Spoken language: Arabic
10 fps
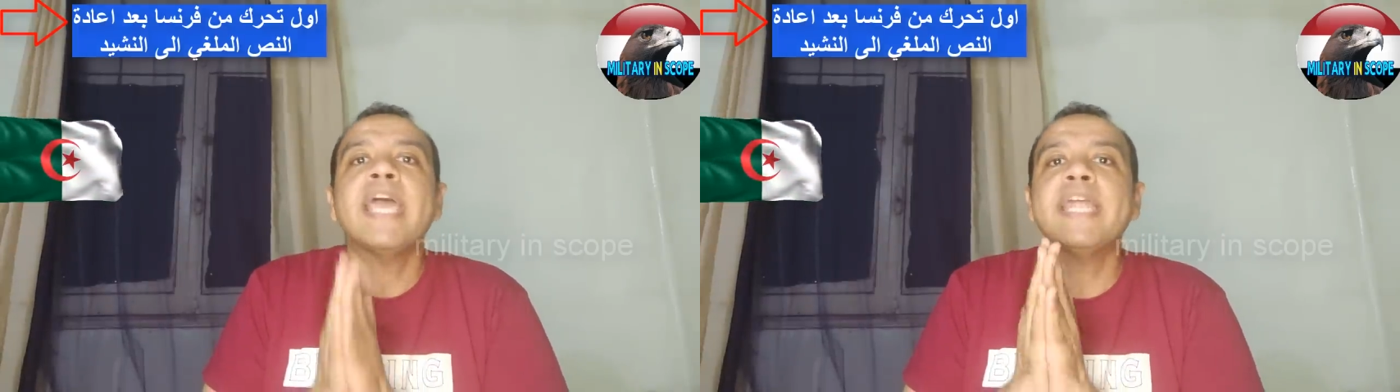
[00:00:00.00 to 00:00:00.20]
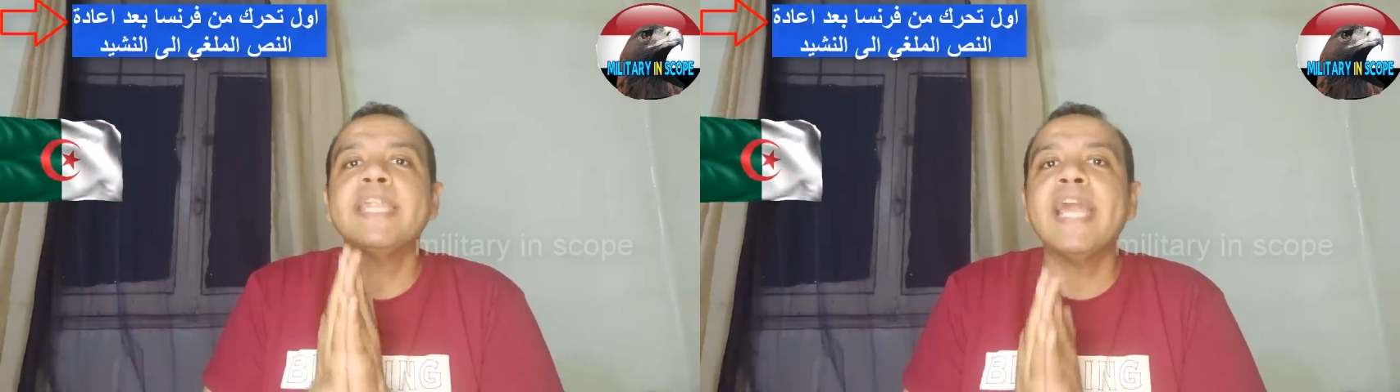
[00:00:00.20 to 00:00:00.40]

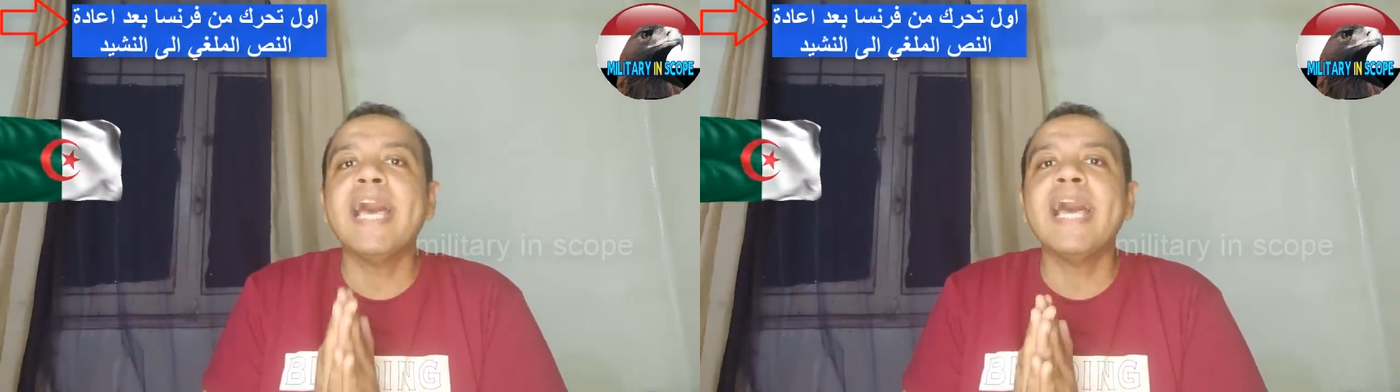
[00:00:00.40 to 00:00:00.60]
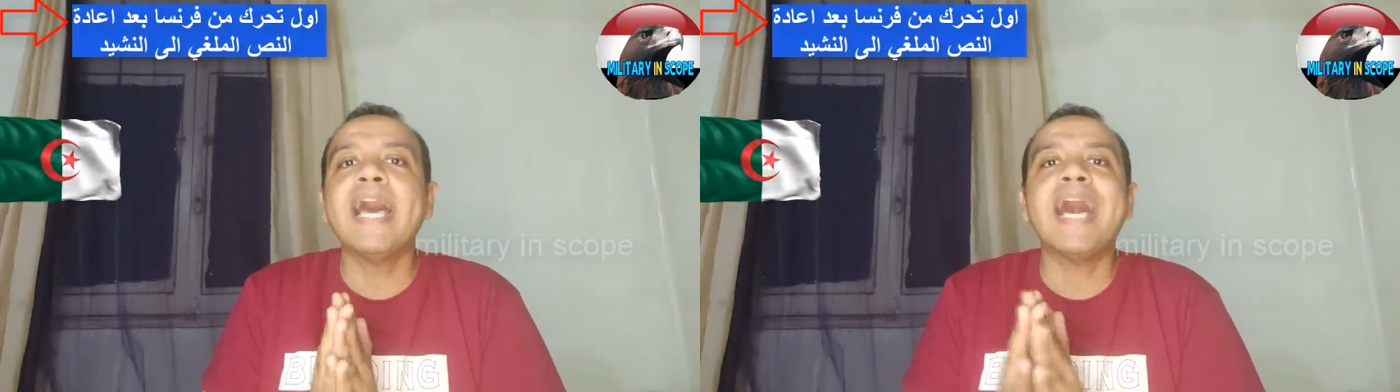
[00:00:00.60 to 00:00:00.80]

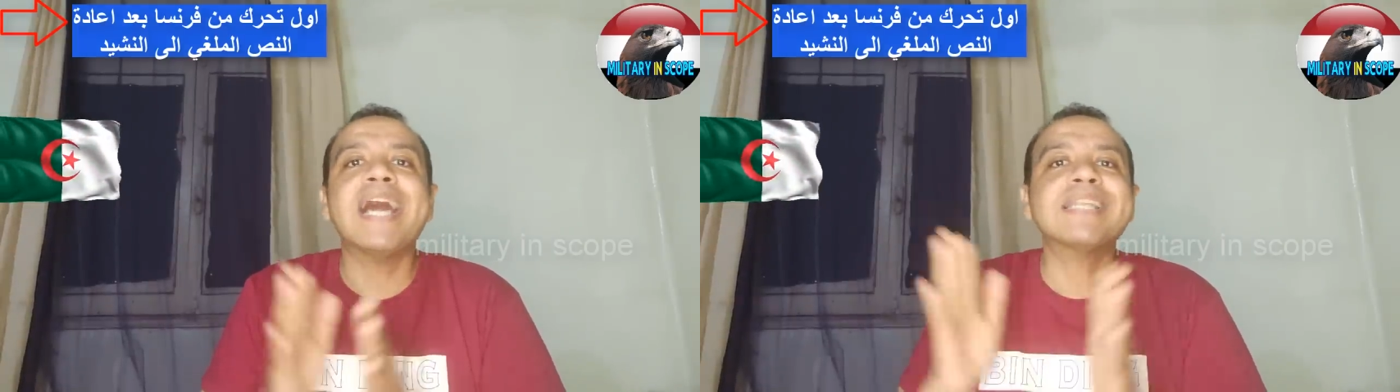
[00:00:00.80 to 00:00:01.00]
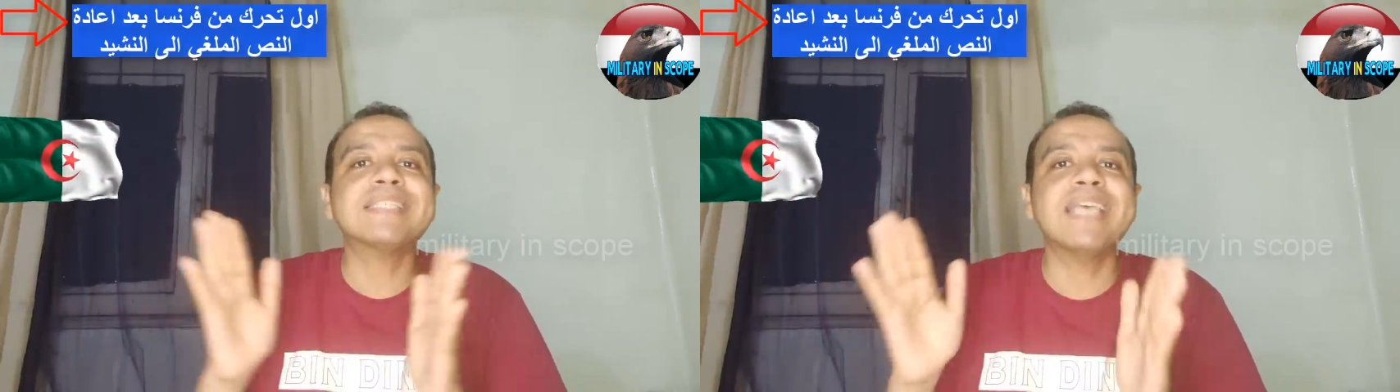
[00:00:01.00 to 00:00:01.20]
انها
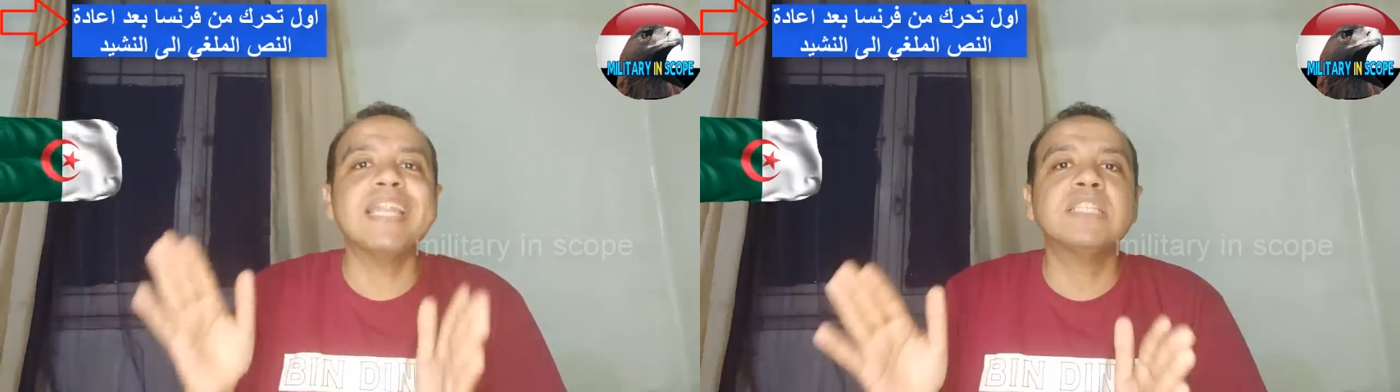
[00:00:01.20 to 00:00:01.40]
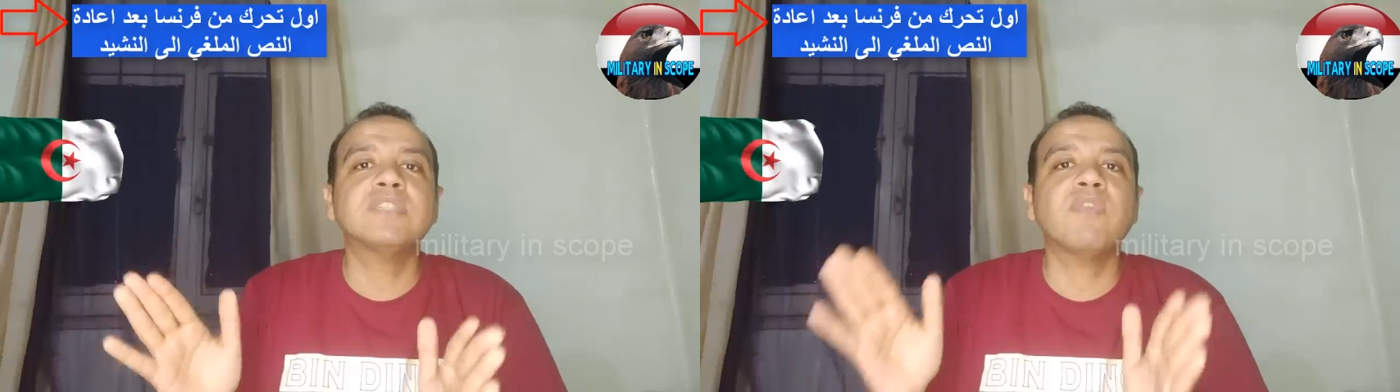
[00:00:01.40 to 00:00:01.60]

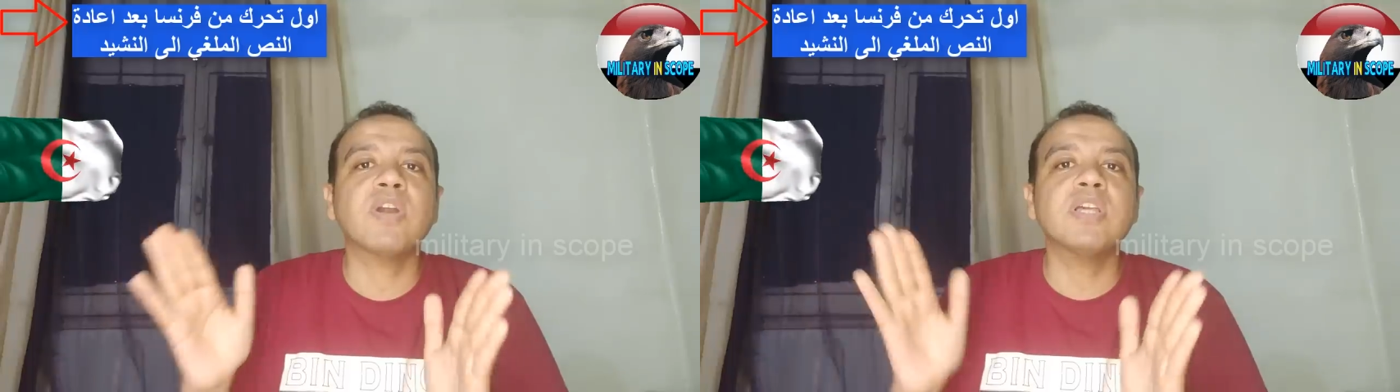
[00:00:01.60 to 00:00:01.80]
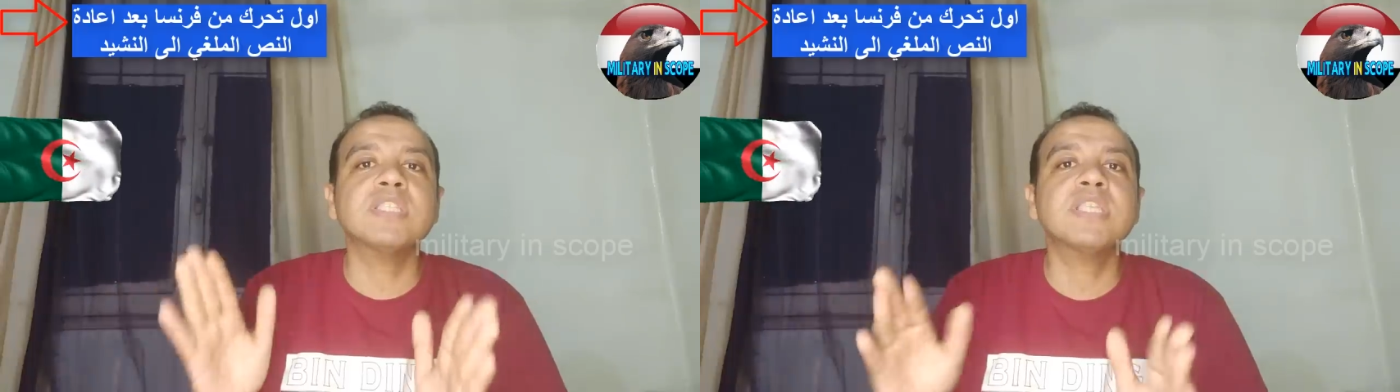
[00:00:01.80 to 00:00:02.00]
ارسلت
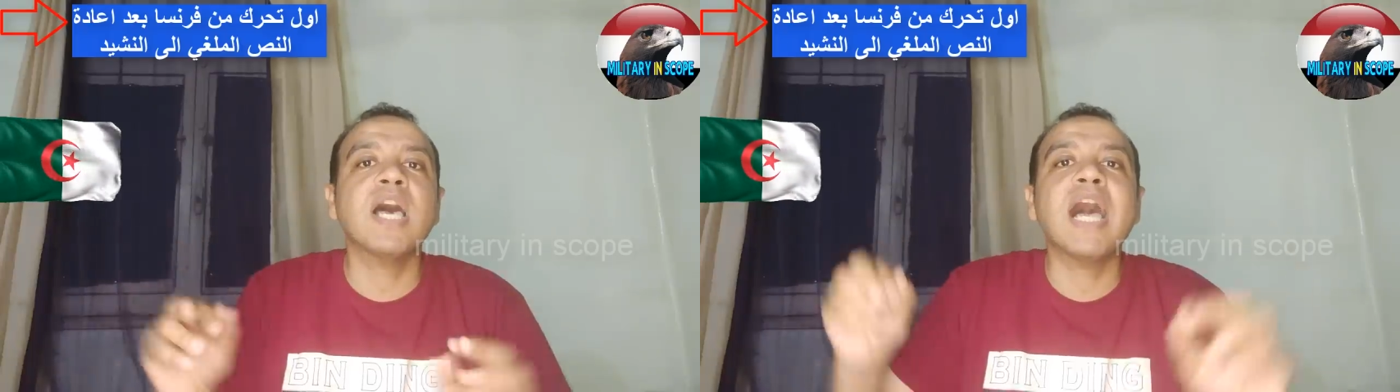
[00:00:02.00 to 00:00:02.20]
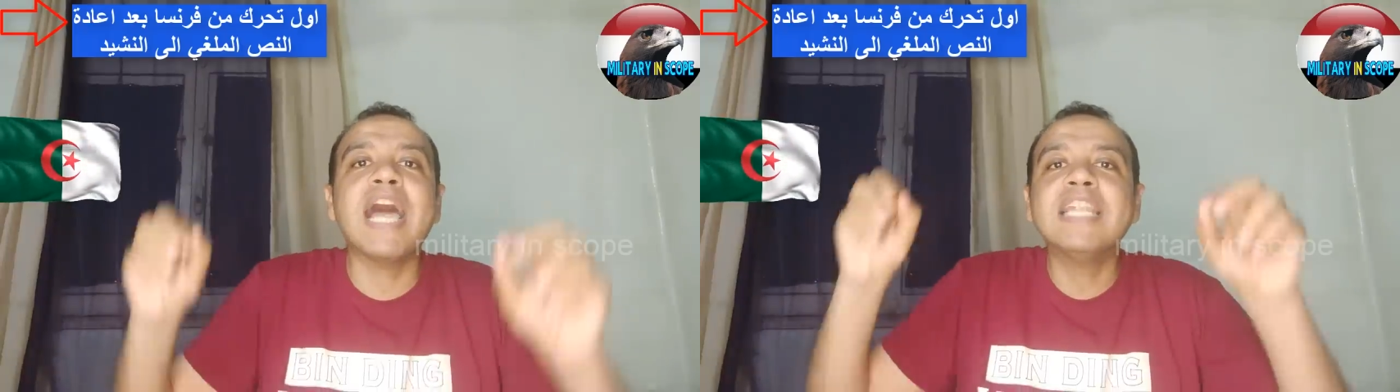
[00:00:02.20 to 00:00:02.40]

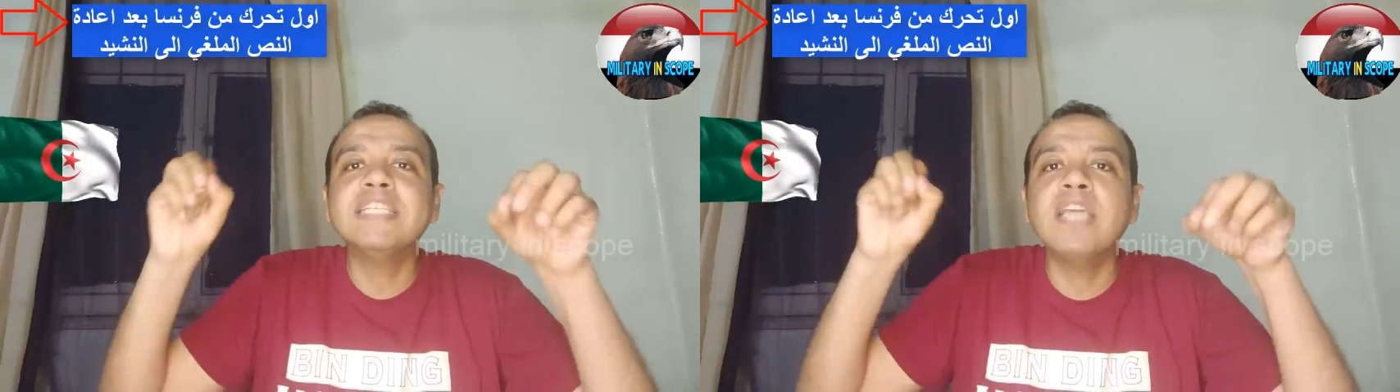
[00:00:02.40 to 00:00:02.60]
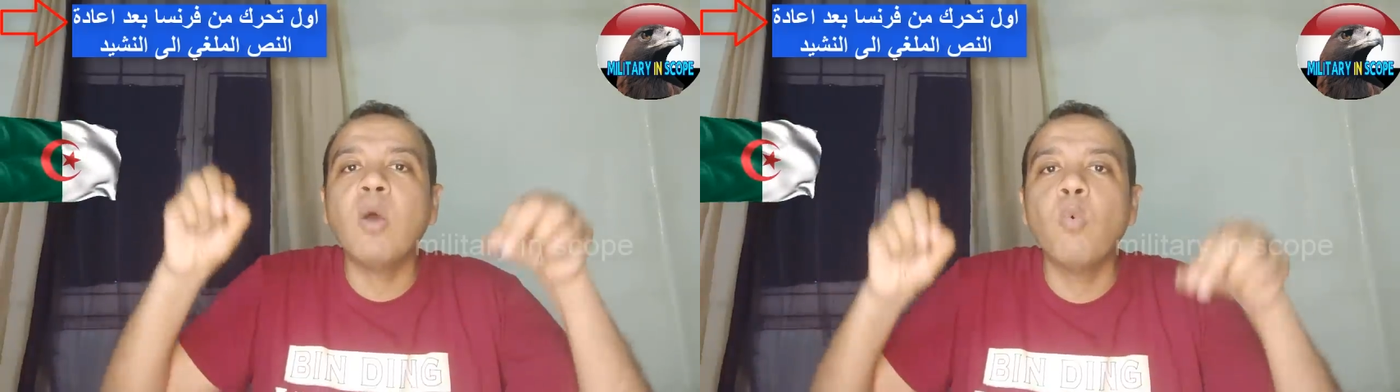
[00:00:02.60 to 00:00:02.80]
فرنسا
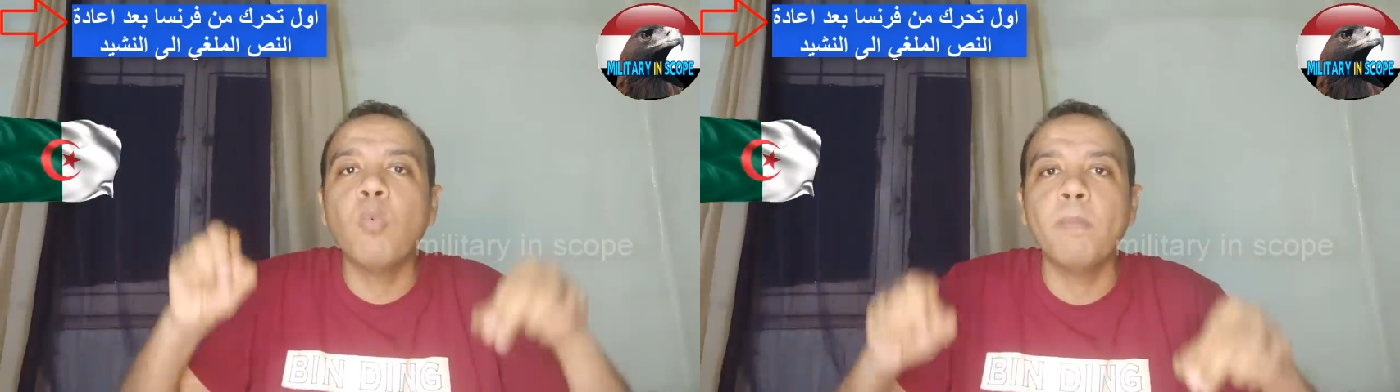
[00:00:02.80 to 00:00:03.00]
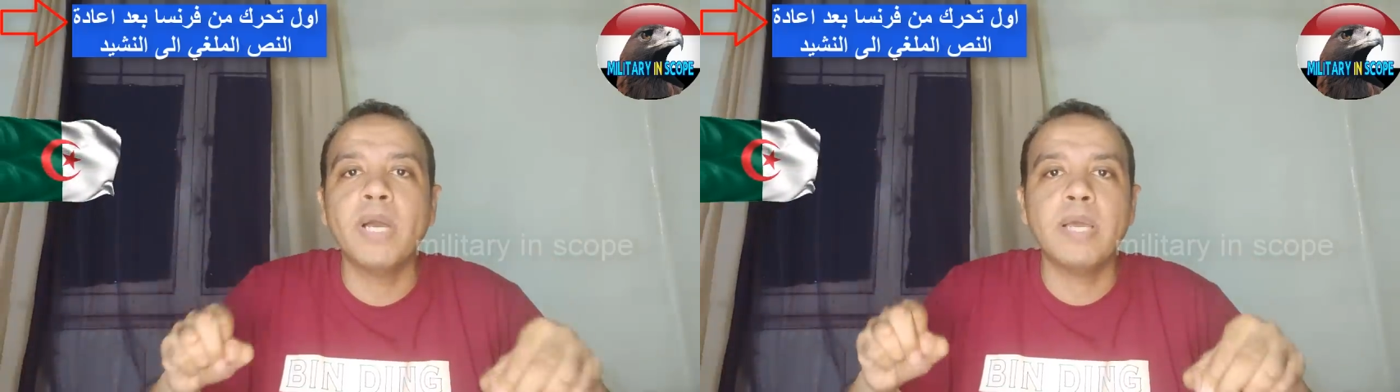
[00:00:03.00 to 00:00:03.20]

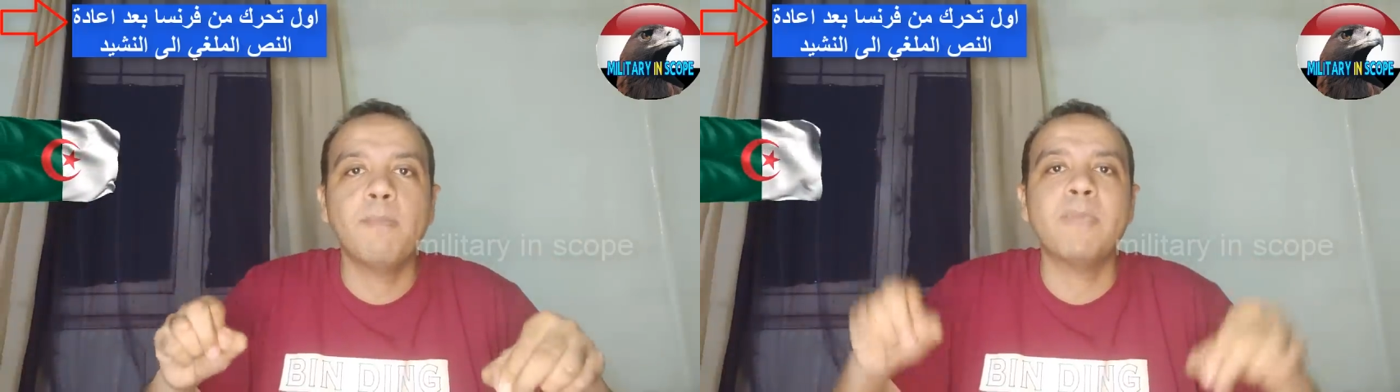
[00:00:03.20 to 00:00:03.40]
اليوم